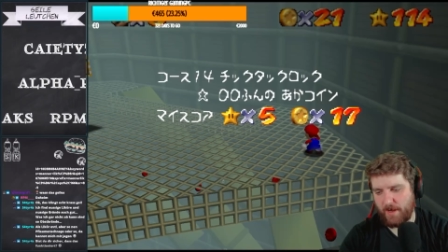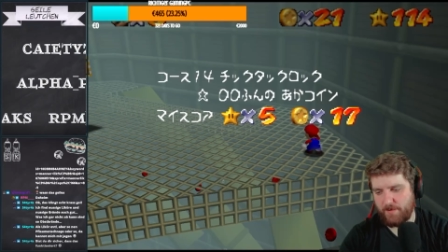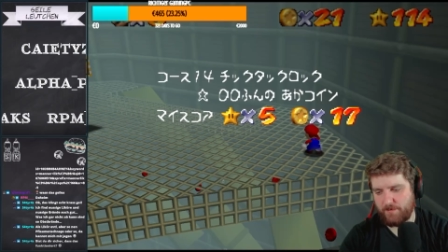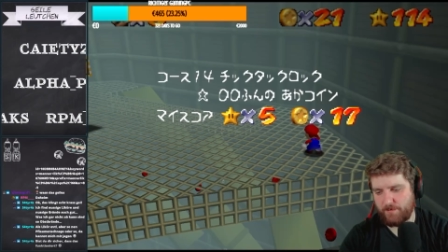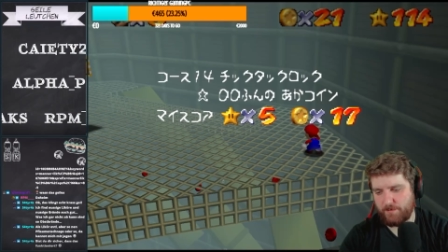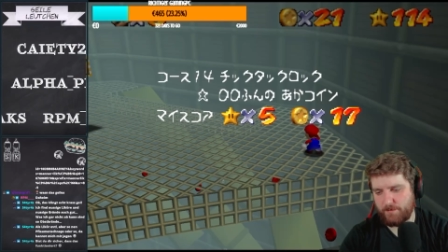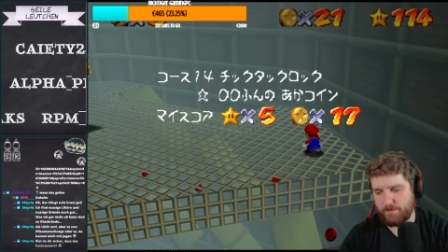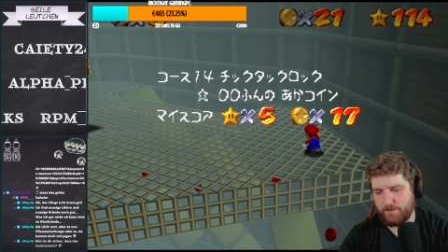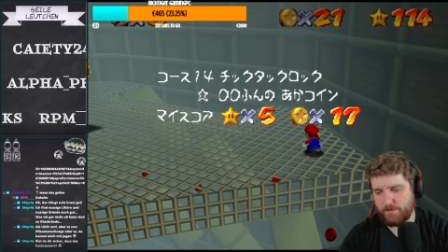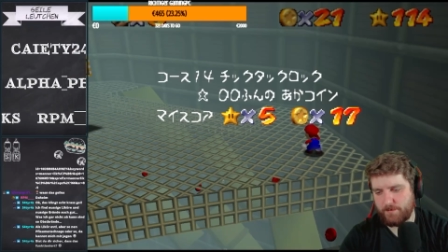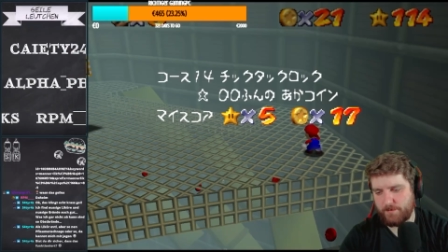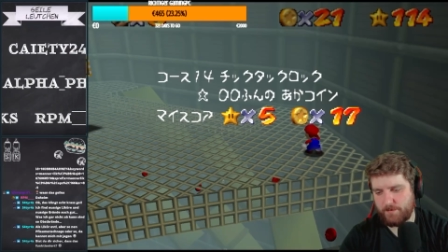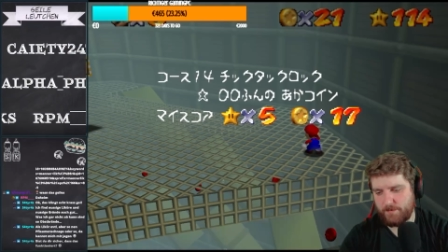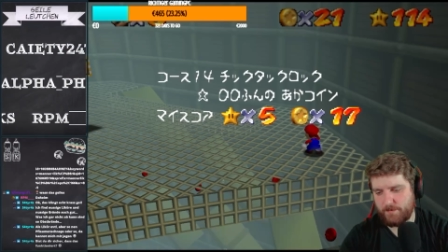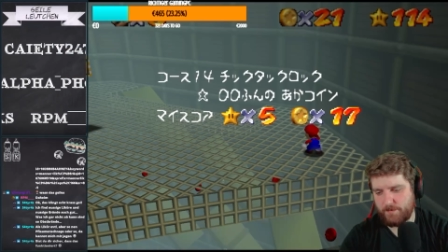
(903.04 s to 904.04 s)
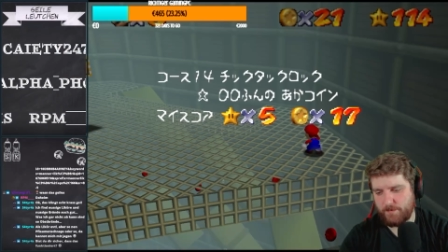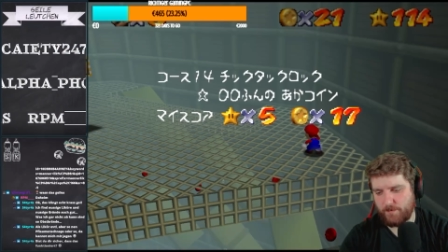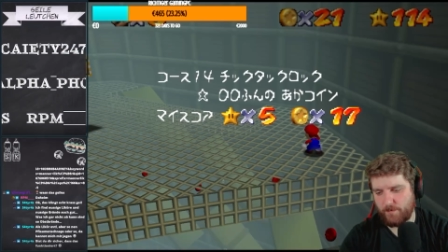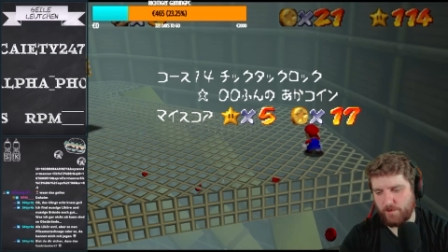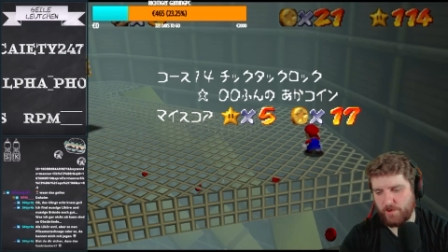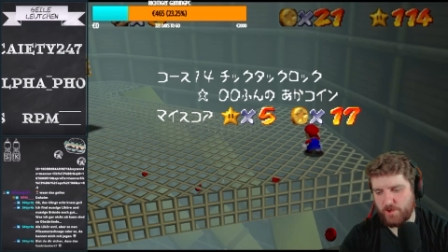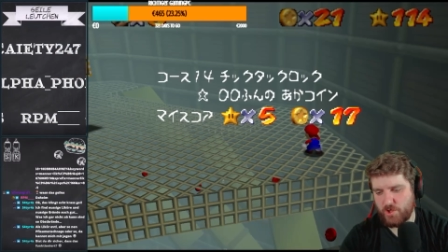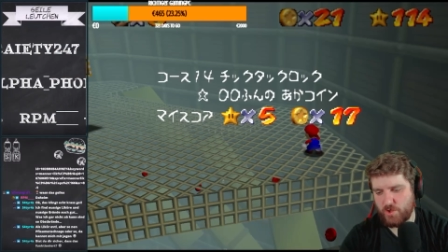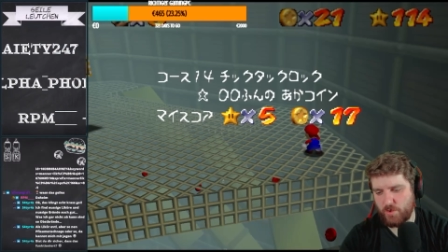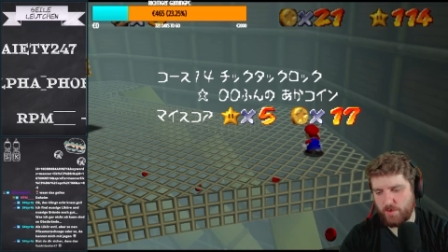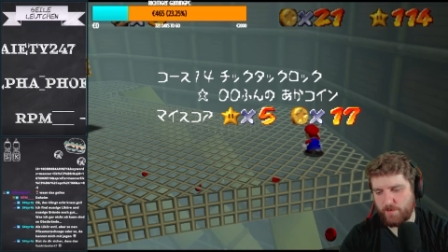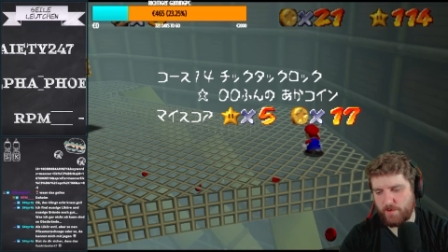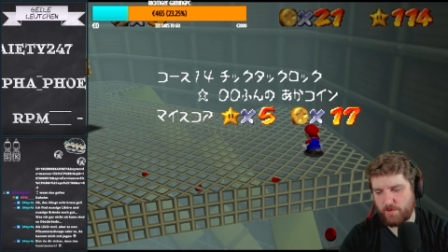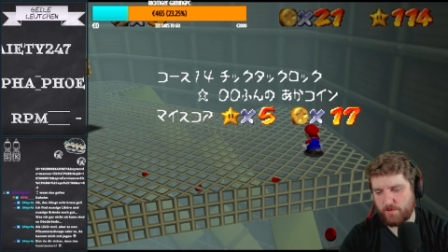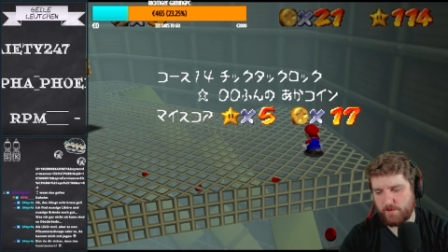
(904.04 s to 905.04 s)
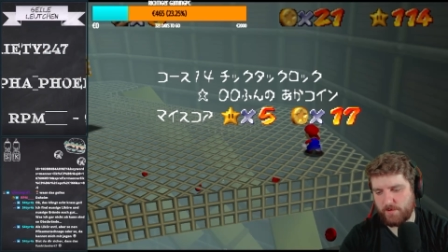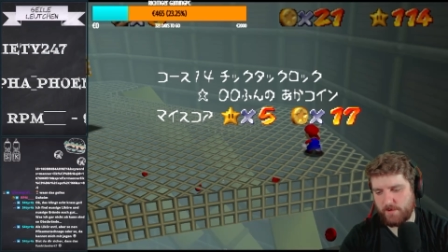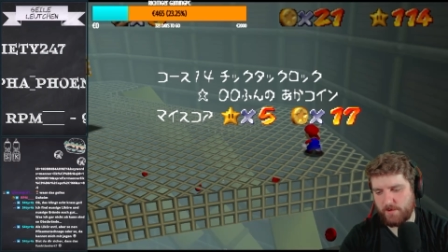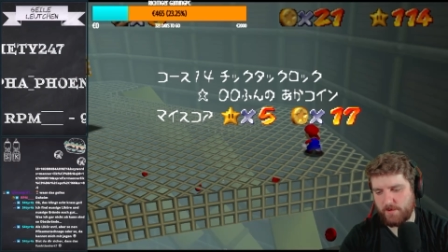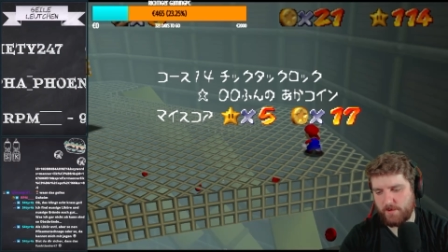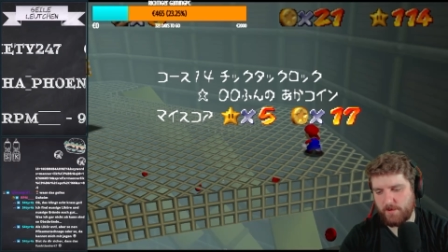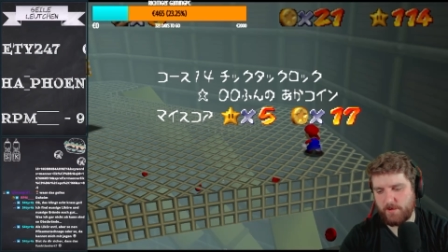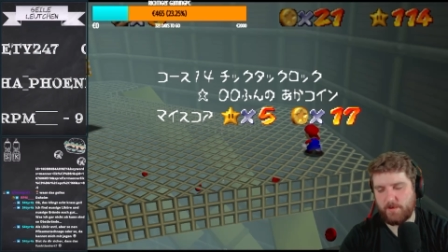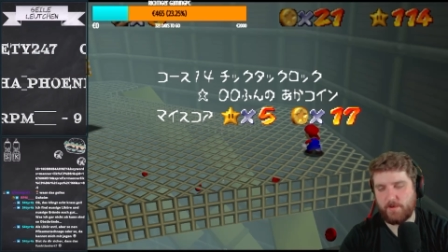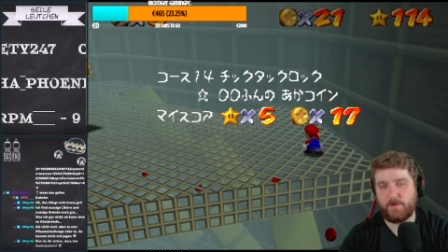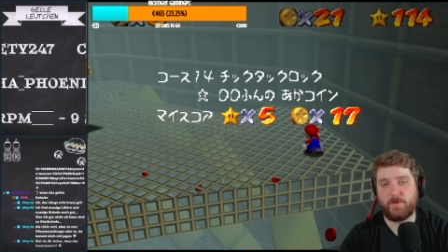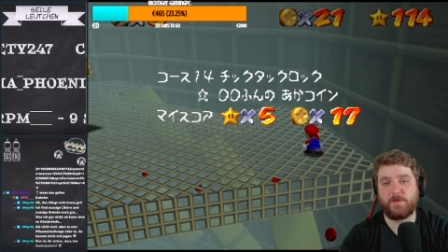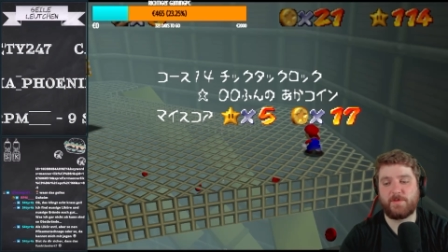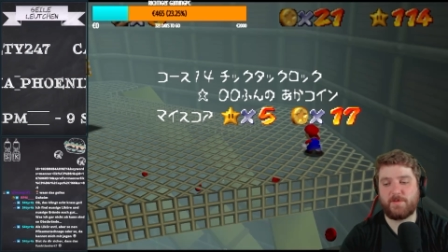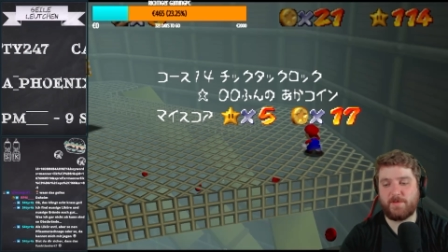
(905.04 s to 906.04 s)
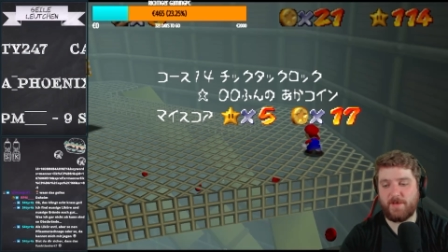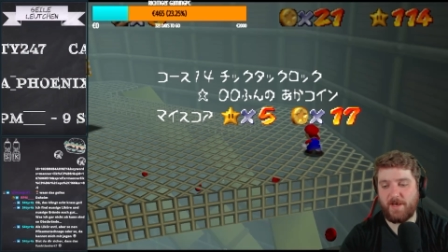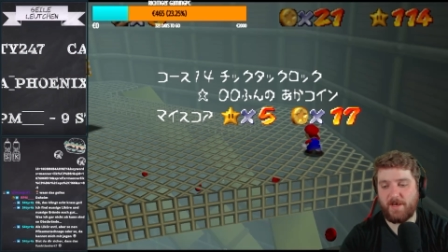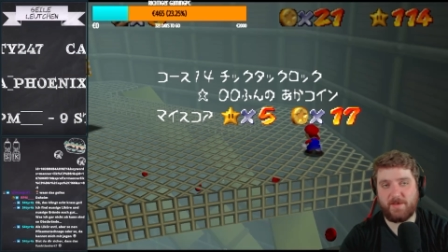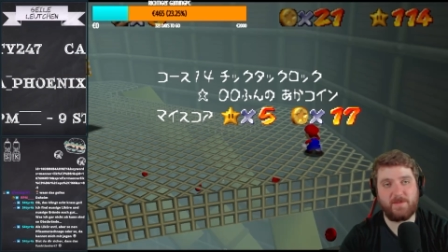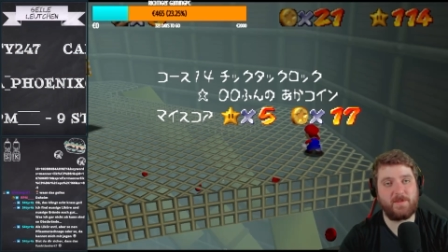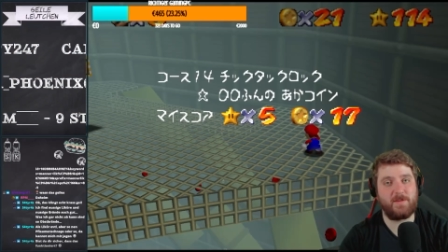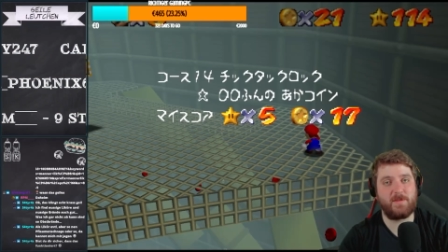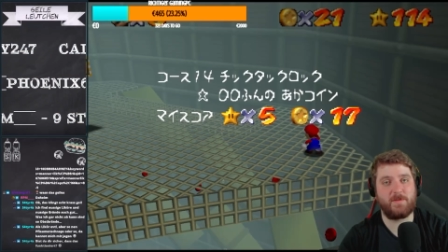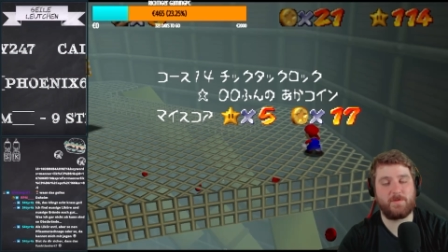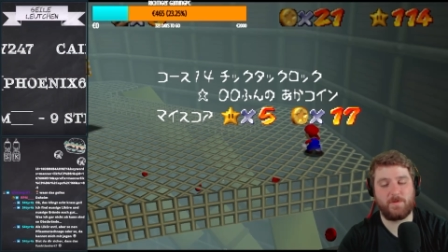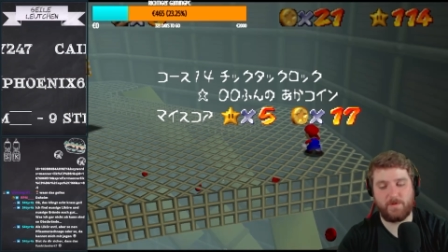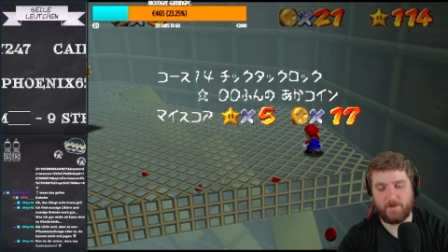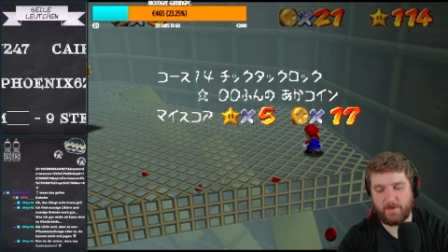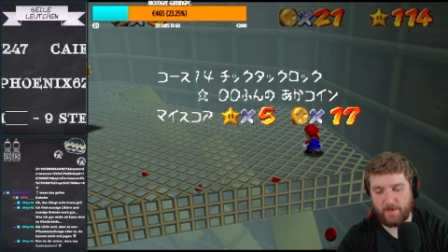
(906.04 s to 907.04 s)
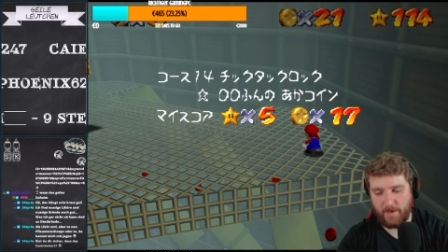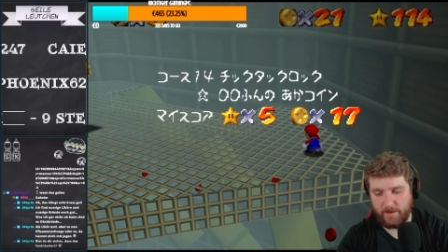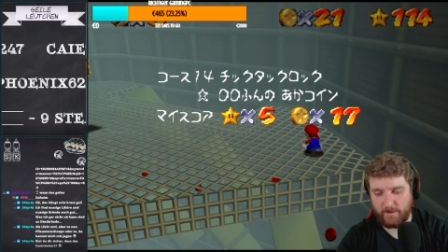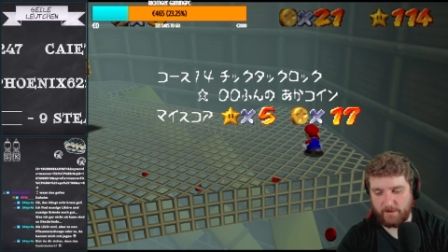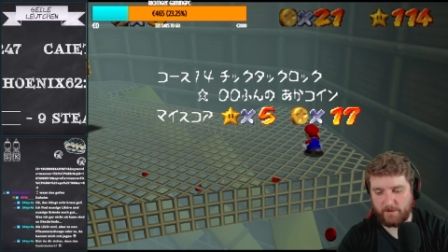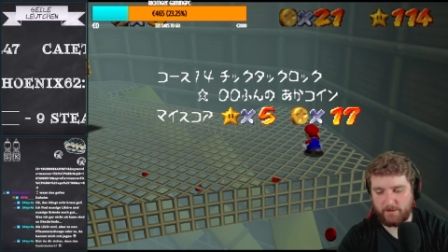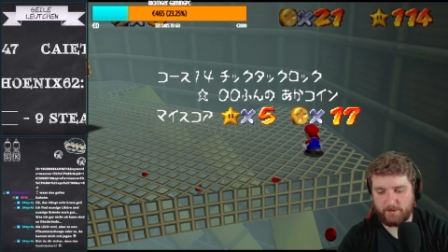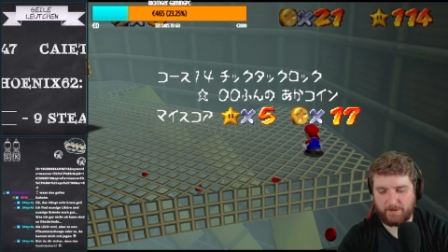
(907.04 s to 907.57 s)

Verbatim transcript: ein wunderschöner, mein Guter. Und danke dir für den Like.